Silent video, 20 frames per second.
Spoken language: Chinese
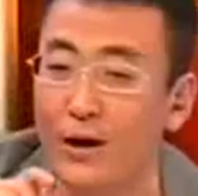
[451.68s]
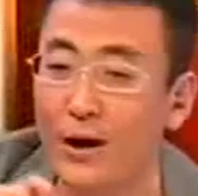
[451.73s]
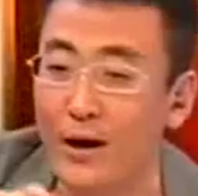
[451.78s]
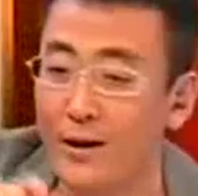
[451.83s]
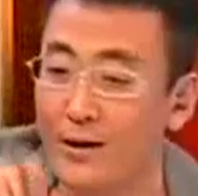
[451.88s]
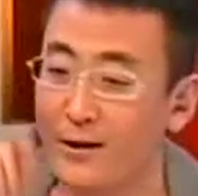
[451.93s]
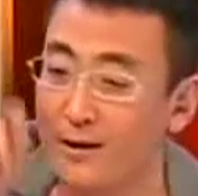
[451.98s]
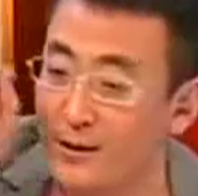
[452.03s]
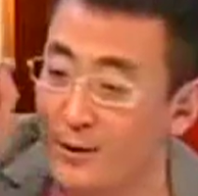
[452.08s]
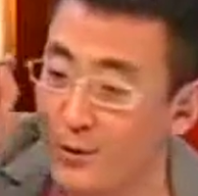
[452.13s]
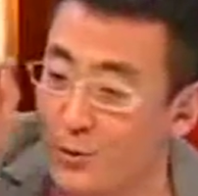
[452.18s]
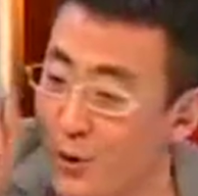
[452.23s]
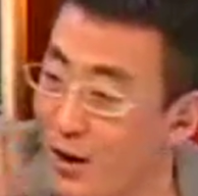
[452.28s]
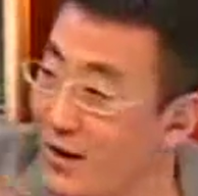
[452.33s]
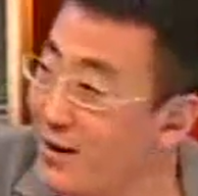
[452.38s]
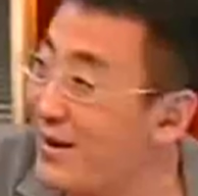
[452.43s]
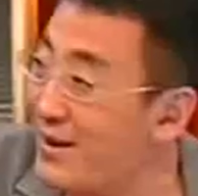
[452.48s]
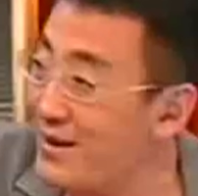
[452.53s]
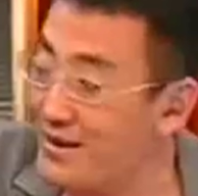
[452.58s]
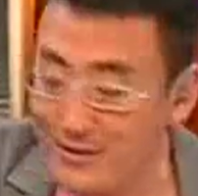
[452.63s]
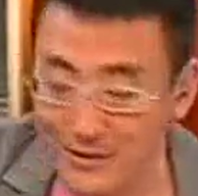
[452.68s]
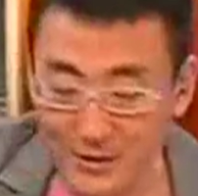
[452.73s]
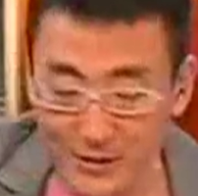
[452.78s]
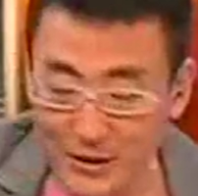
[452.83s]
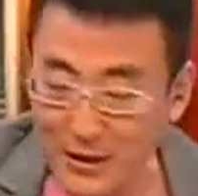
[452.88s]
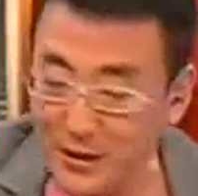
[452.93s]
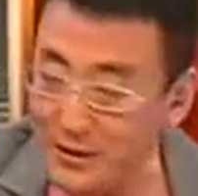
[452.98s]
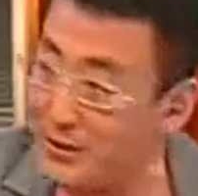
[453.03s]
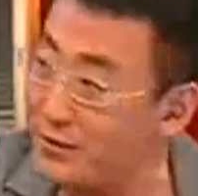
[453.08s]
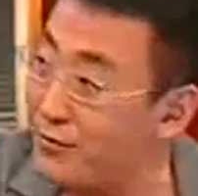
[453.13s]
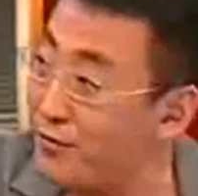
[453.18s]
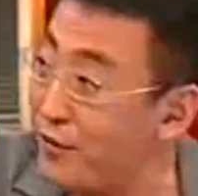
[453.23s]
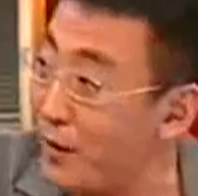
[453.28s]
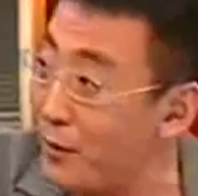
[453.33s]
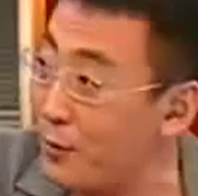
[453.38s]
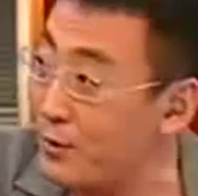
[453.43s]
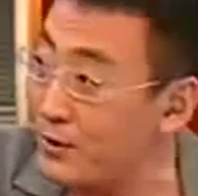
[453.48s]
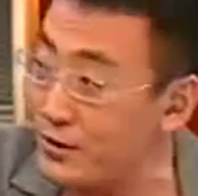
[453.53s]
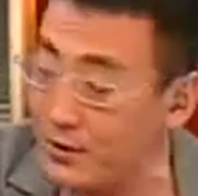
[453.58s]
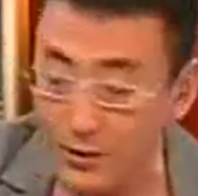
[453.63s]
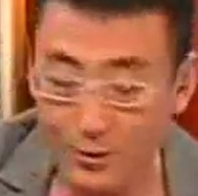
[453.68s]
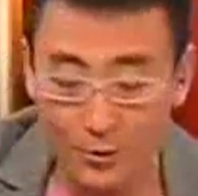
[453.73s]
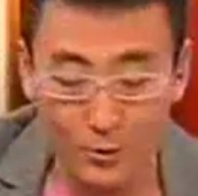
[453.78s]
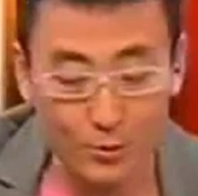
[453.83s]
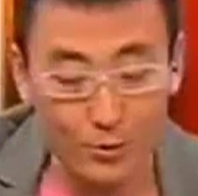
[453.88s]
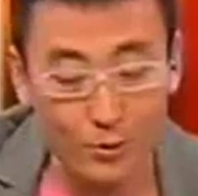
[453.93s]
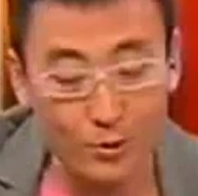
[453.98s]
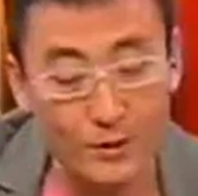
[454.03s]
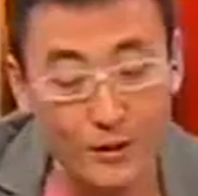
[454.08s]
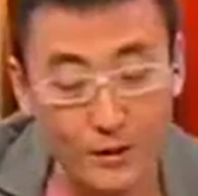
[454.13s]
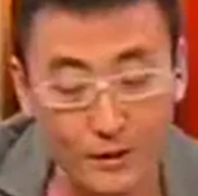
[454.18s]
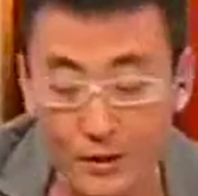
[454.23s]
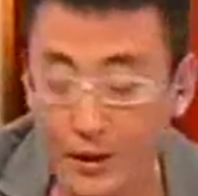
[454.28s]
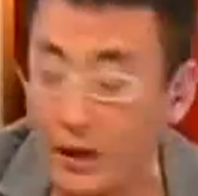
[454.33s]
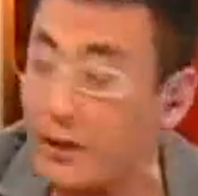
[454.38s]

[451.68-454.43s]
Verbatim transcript: 说呀，原来你看人家法国这少女，就